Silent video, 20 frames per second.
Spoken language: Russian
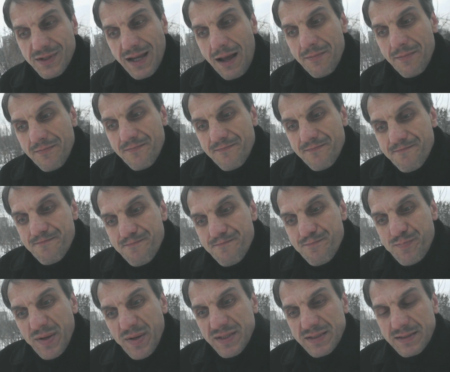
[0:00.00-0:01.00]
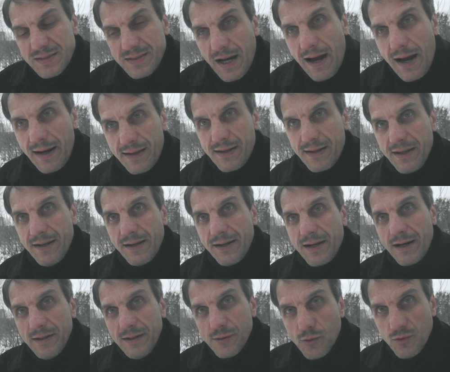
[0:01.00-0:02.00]
там бездарней
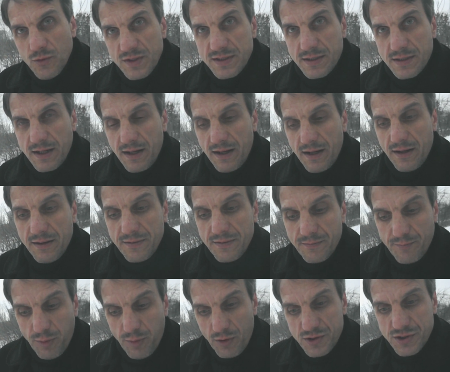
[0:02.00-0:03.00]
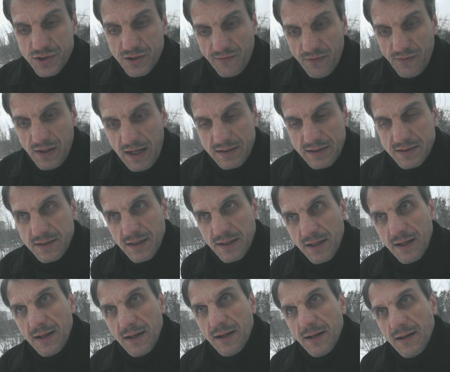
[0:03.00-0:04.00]
халуйская больше власть
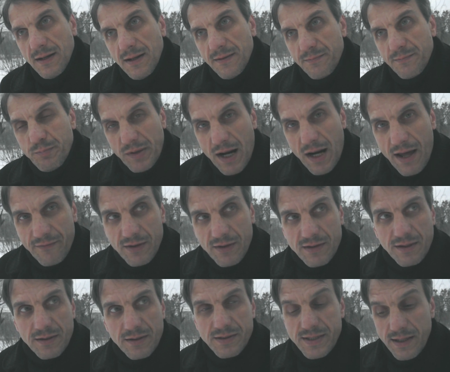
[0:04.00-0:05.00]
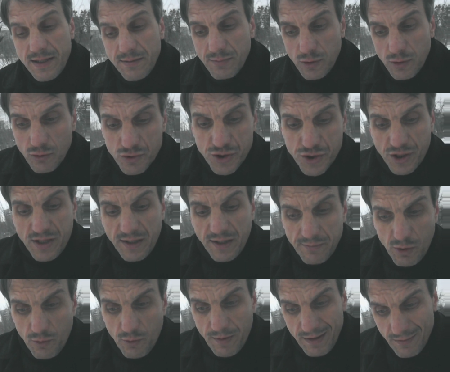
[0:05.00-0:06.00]
правит, тем лучше
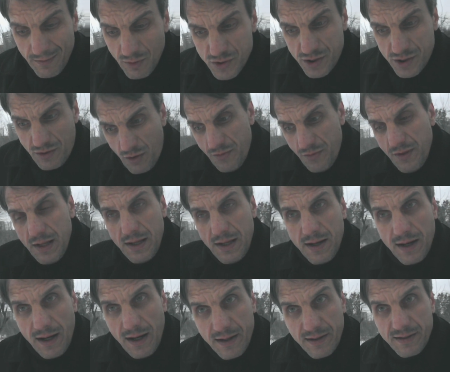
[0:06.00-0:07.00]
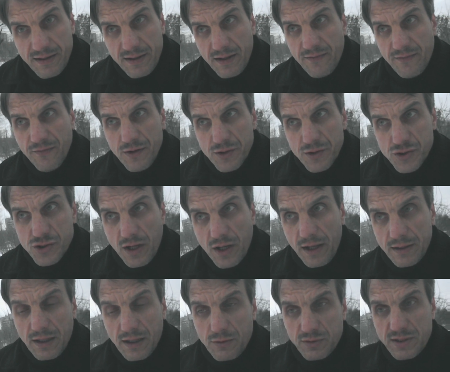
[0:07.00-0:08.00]
Кремлю. Потому что он на лохах этих
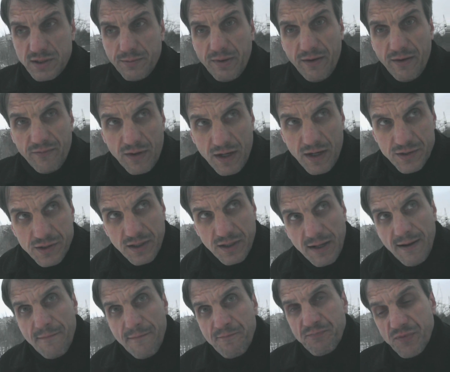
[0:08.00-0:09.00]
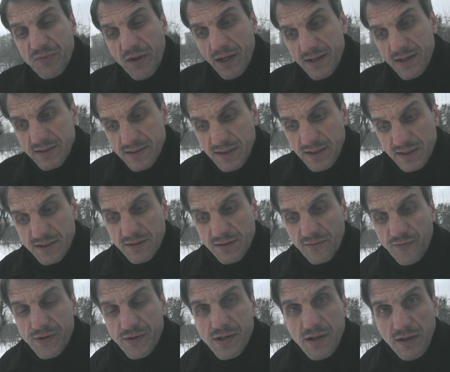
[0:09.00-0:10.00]
выезжает, как у себя в Рашке, так и здесь,
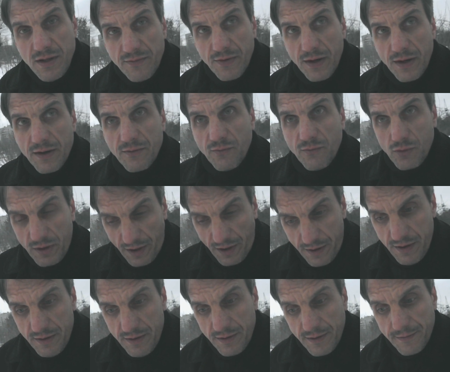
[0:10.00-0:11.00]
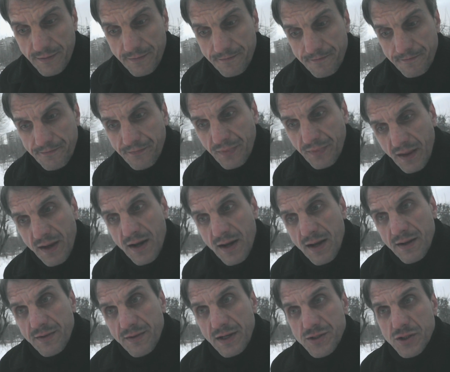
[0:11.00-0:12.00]
в Киеве, в Украине.
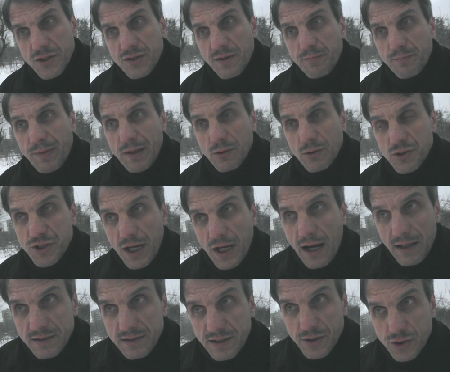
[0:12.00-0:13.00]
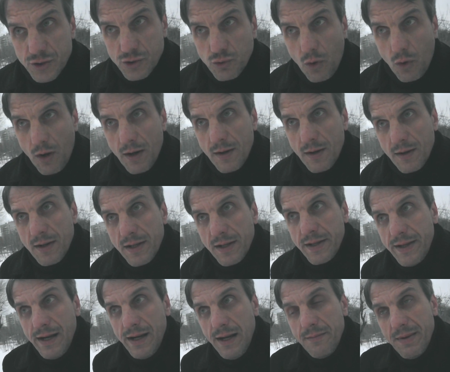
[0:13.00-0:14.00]
Значит, получается, что
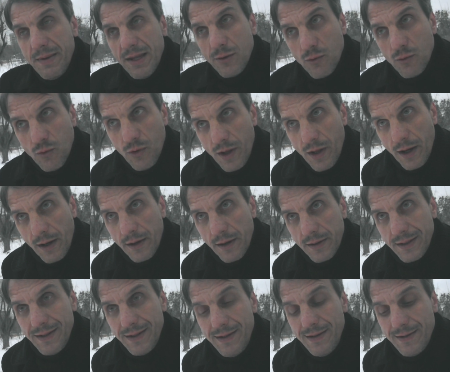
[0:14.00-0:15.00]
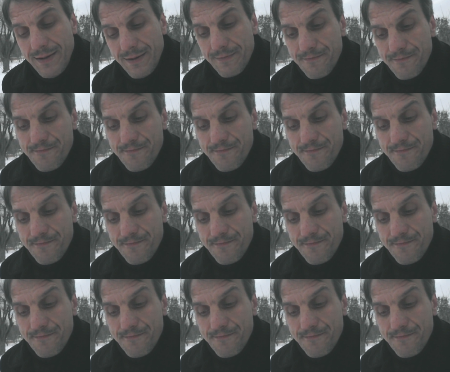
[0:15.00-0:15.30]
элиминуя и